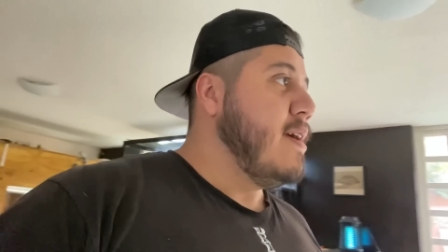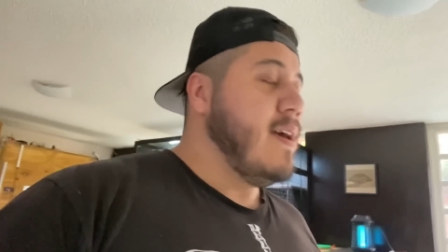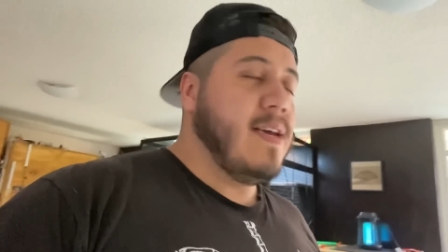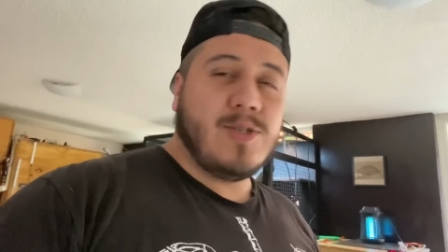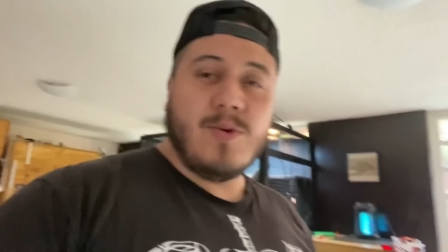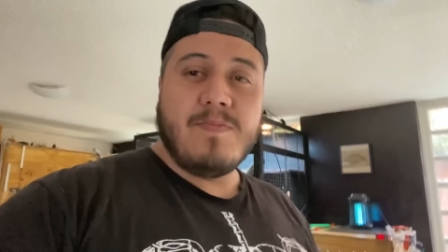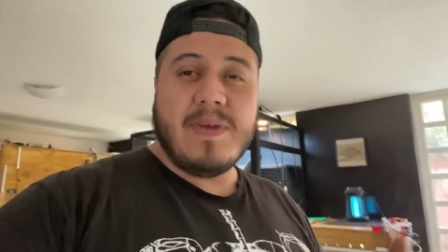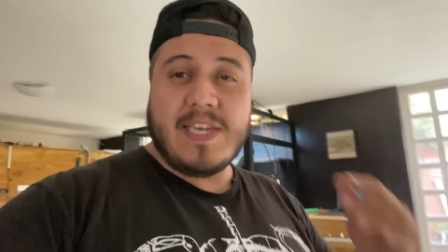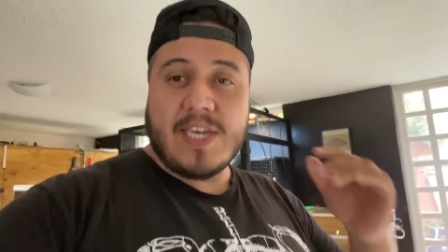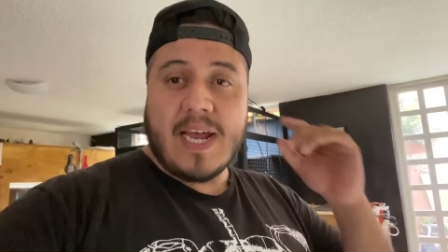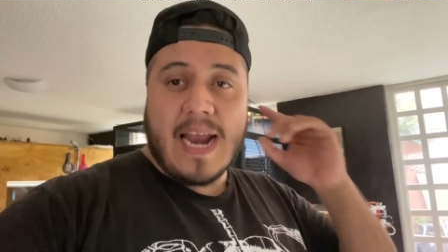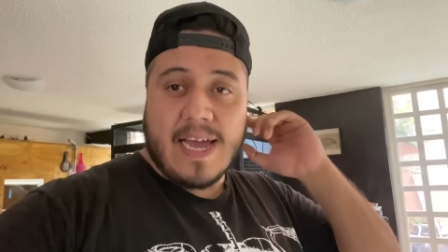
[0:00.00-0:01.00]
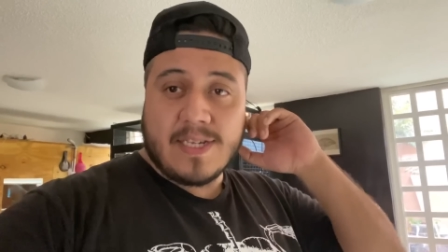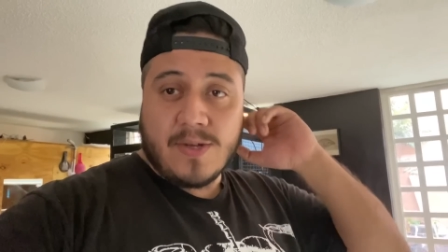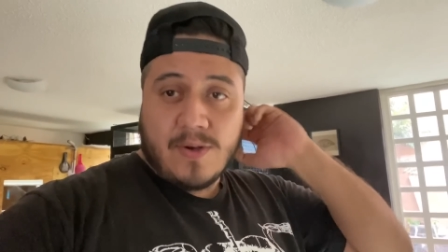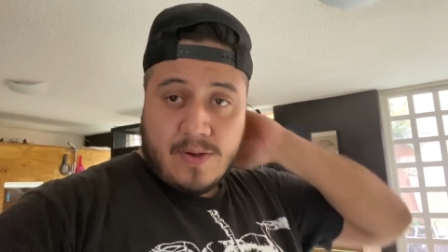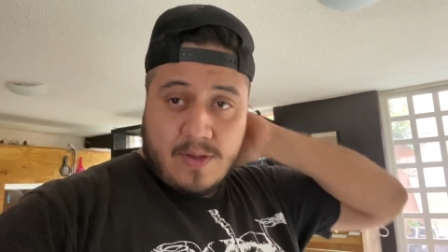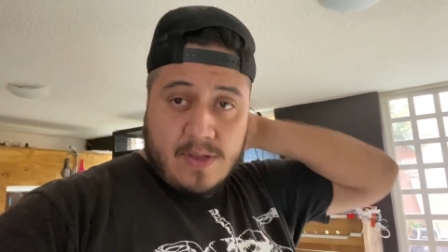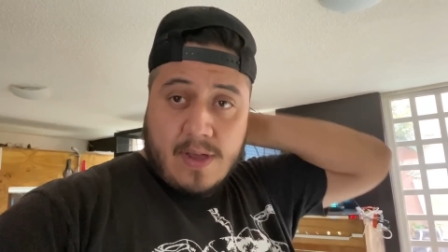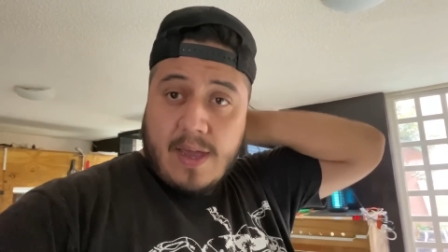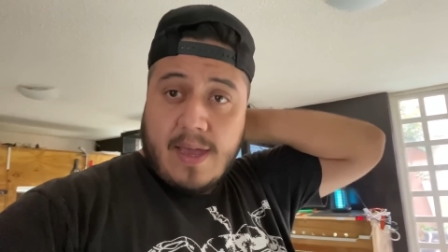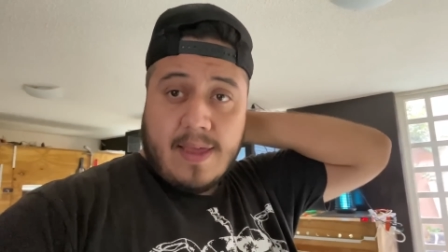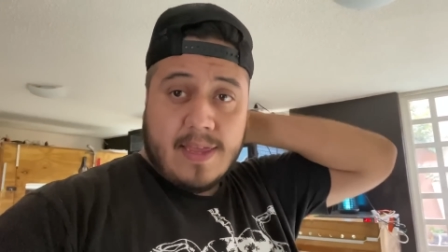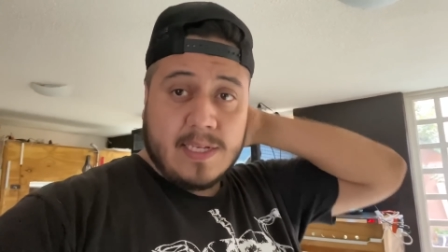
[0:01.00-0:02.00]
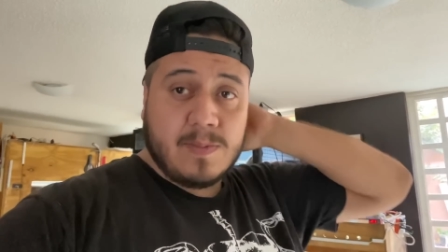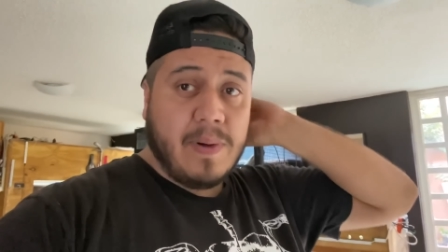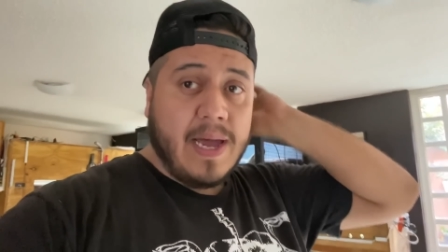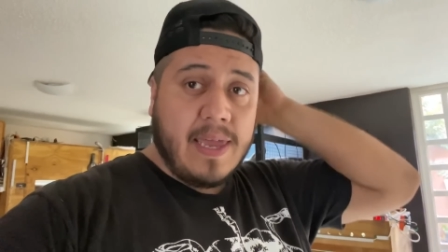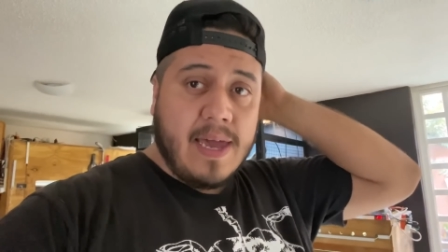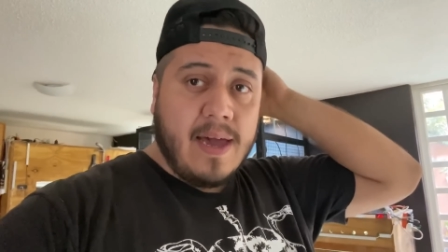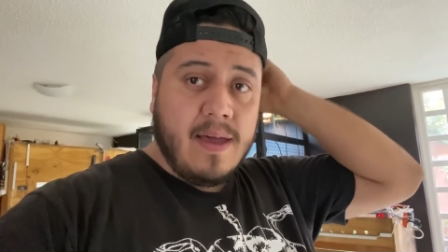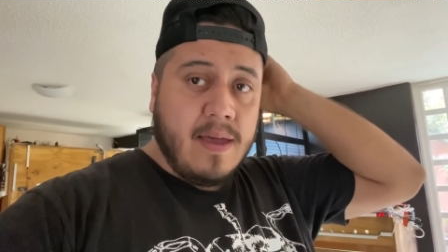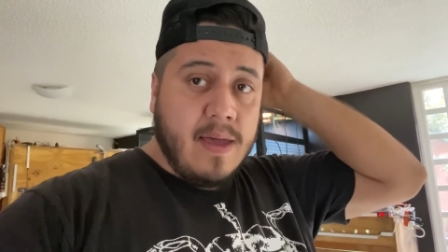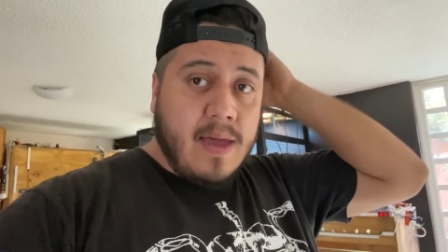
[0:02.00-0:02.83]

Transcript: Es un bicherazo eh, de España.